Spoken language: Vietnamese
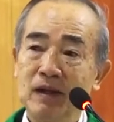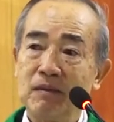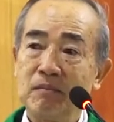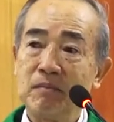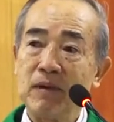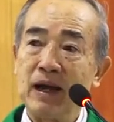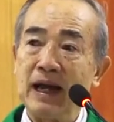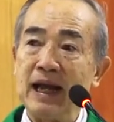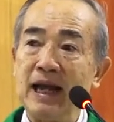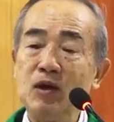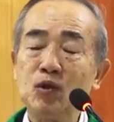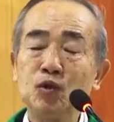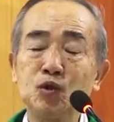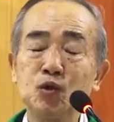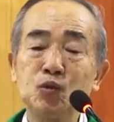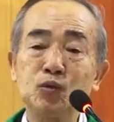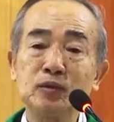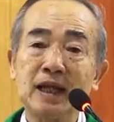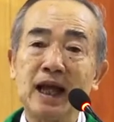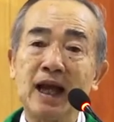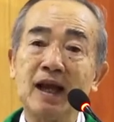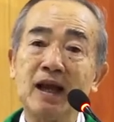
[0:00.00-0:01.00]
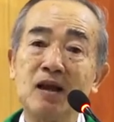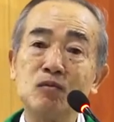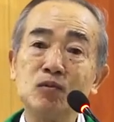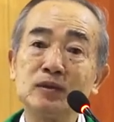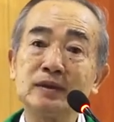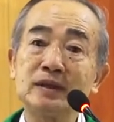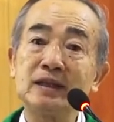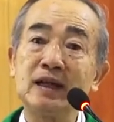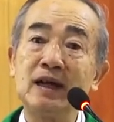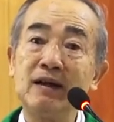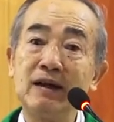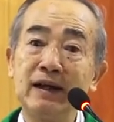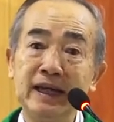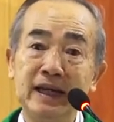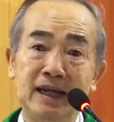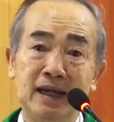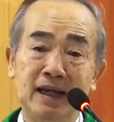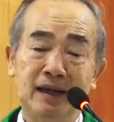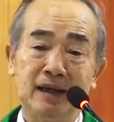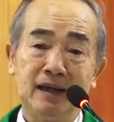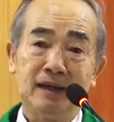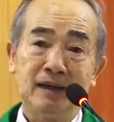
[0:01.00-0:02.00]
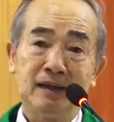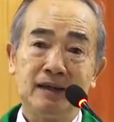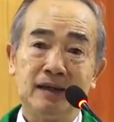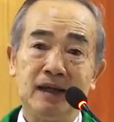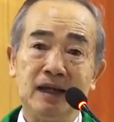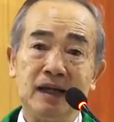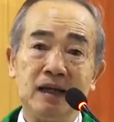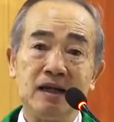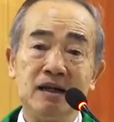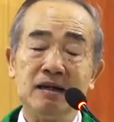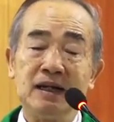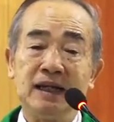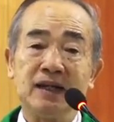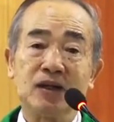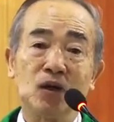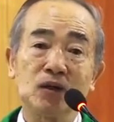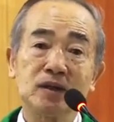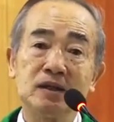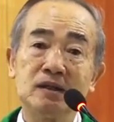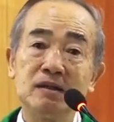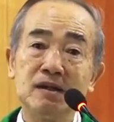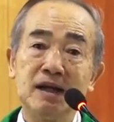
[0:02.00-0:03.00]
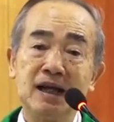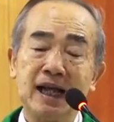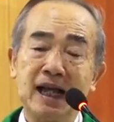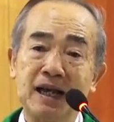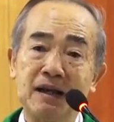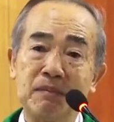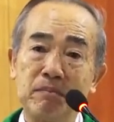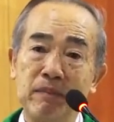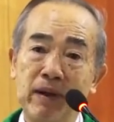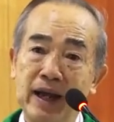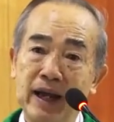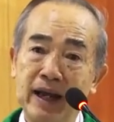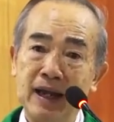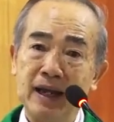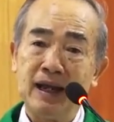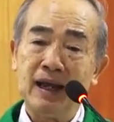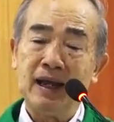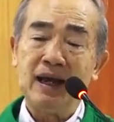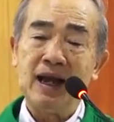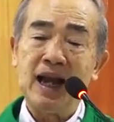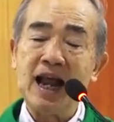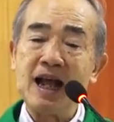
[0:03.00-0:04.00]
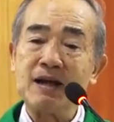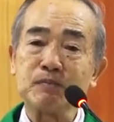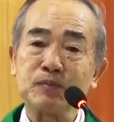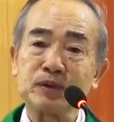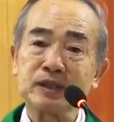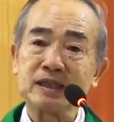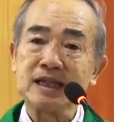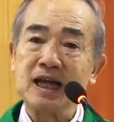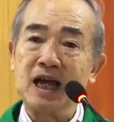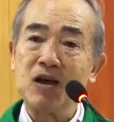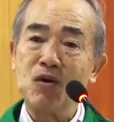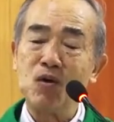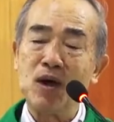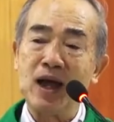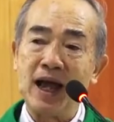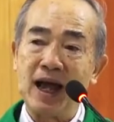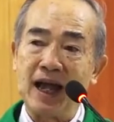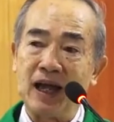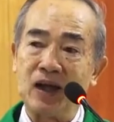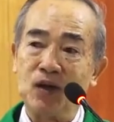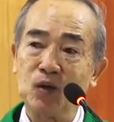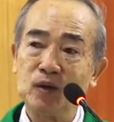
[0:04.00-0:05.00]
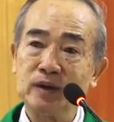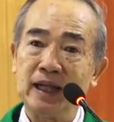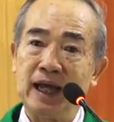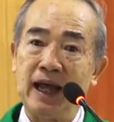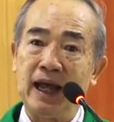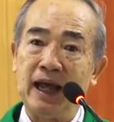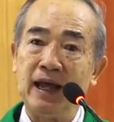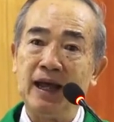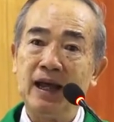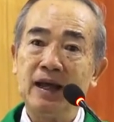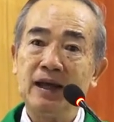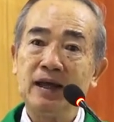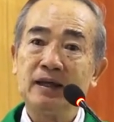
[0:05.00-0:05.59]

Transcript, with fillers: mà nếu chúng ta không tới thì người có thương cách mấy làm sao ngài có thể